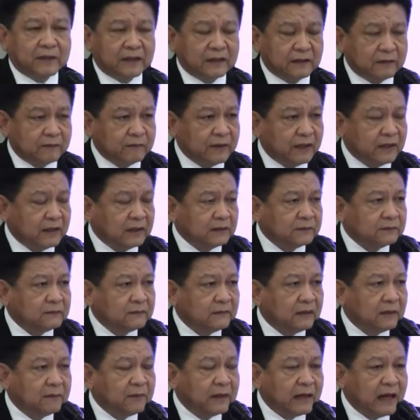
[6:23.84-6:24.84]

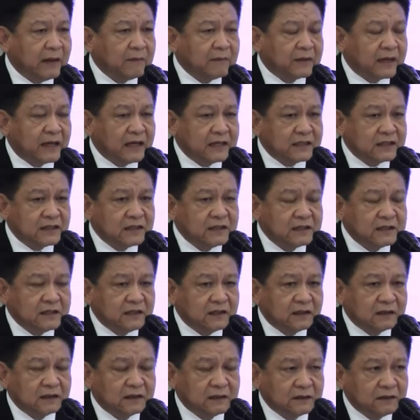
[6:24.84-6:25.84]
เป็นแอปพลิเคชัน
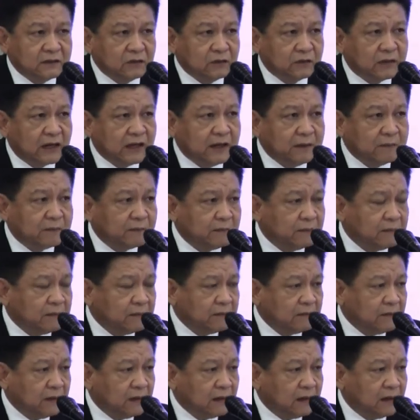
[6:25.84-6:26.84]
ซึ่งอยู่ใน
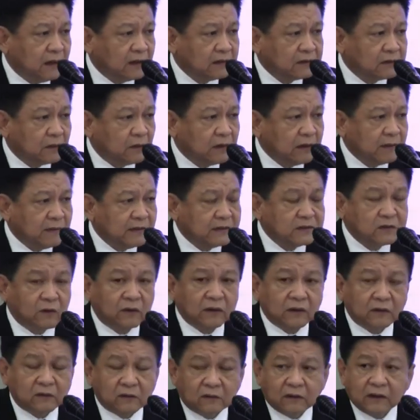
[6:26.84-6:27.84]
โซนที่เป็นส่
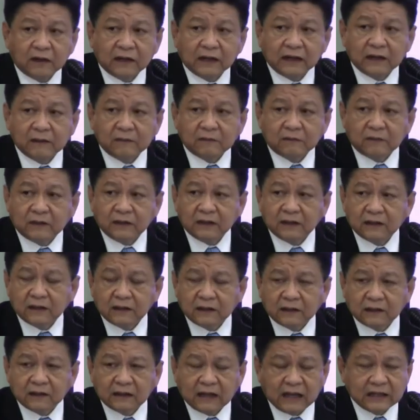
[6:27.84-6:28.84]
วนตัวนะครับ
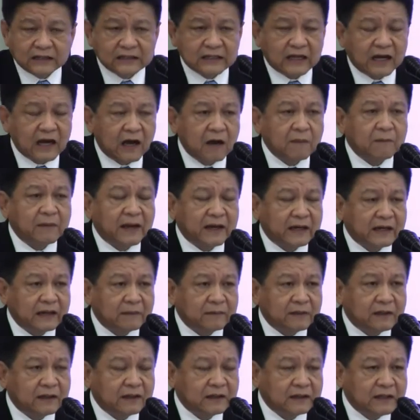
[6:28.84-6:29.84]
การจะเข้าไปเนี่ย
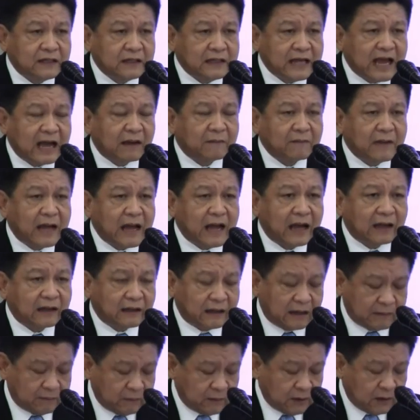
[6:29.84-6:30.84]
เป็นเรื่องที่ยากมาก
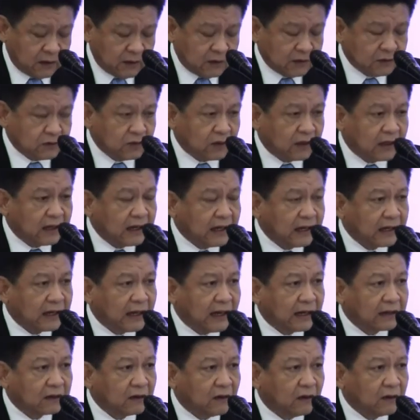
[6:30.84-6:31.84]
นะครับจนกระทั่ง
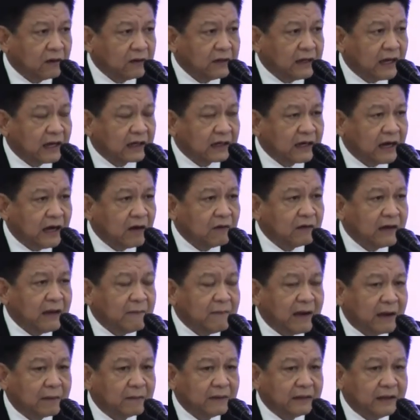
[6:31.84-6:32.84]
การขออนุญาตเข้าใน
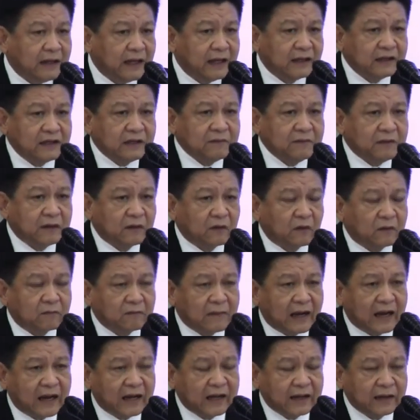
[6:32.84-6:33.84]
บางประเทศที่มีกฎ
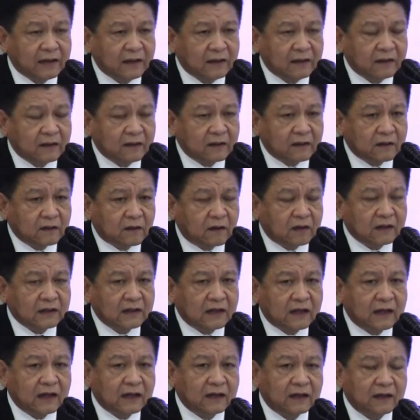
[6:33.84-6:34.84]
หมายค่อน
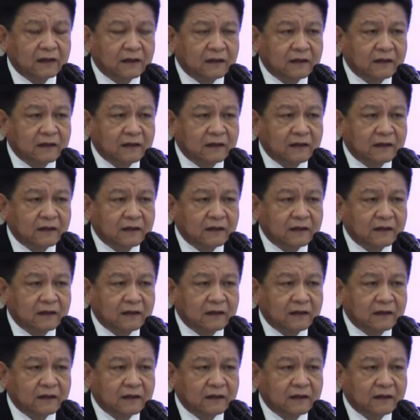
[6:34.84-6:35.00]
ข้าง